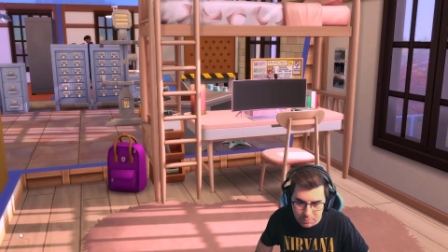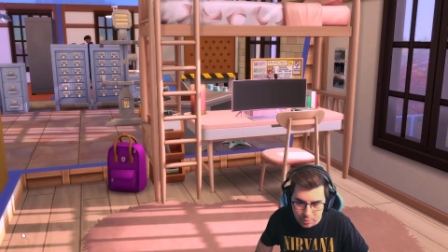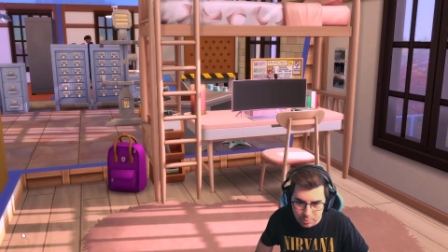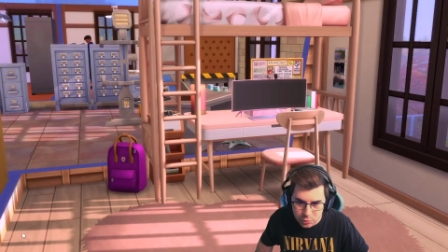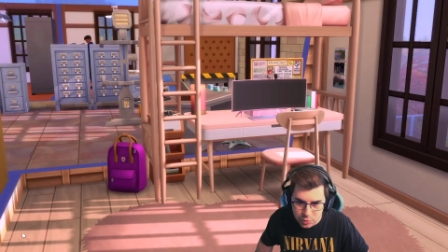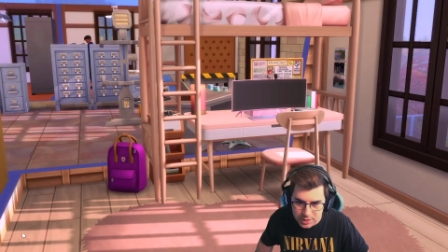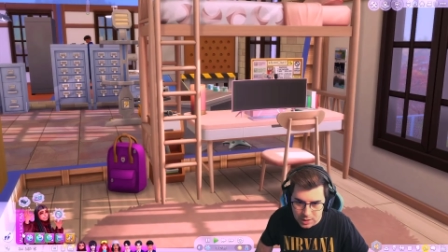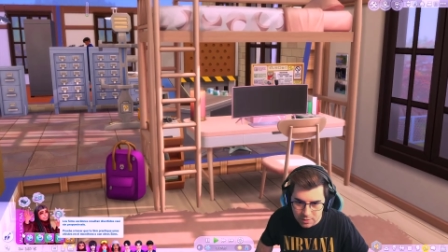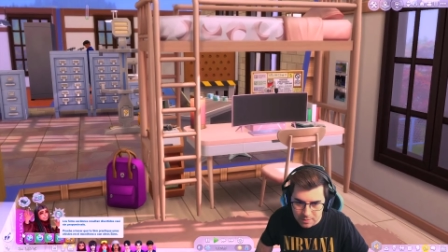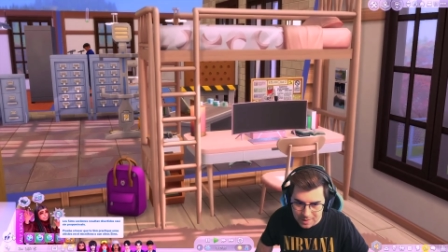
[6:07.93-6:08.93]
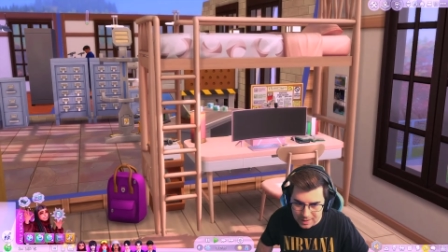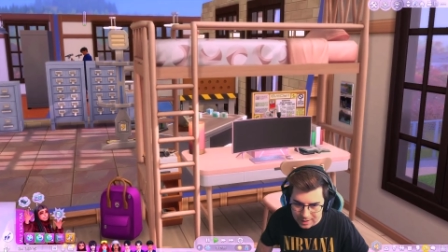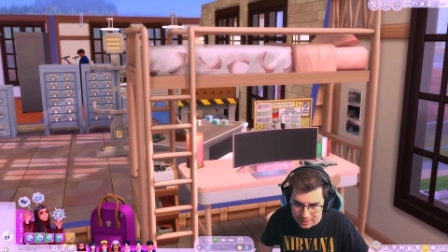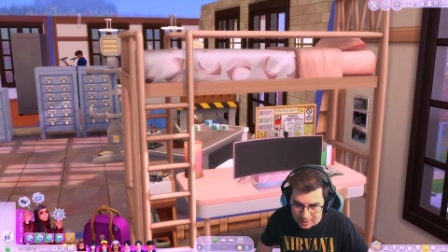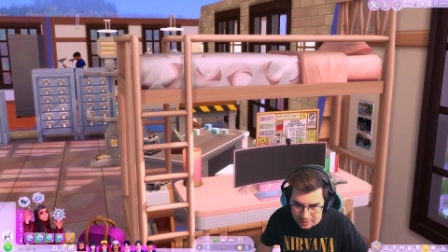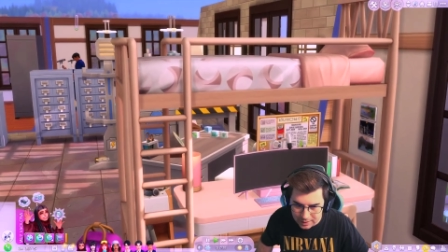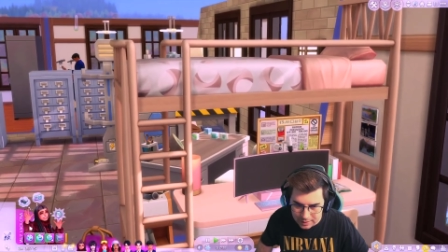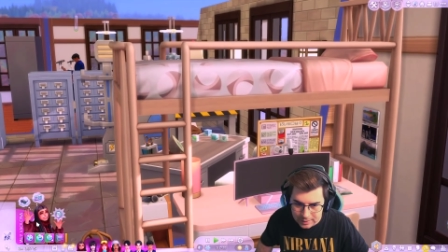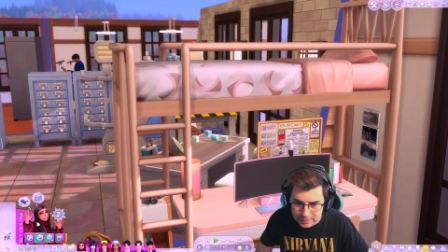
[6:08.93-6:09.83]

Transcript: amor por su estilo de vida que tiene.